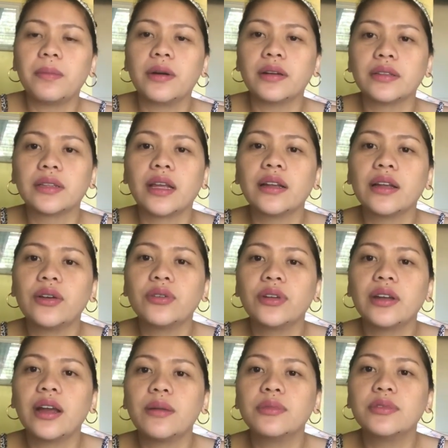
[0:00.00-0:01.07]
pag tan-aw
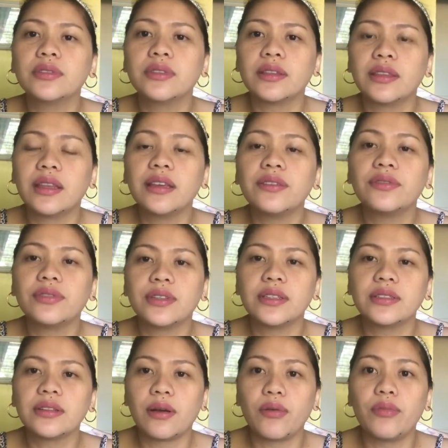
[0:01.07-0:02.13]
na namo sa TV
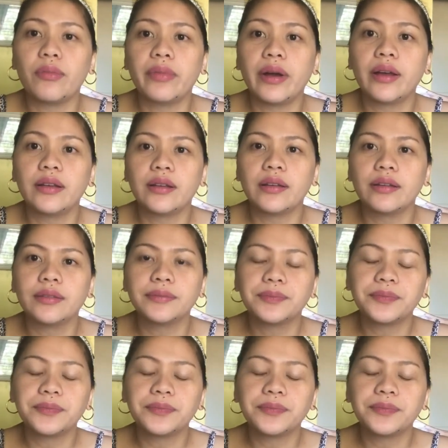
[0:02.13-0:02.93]
sa kumbana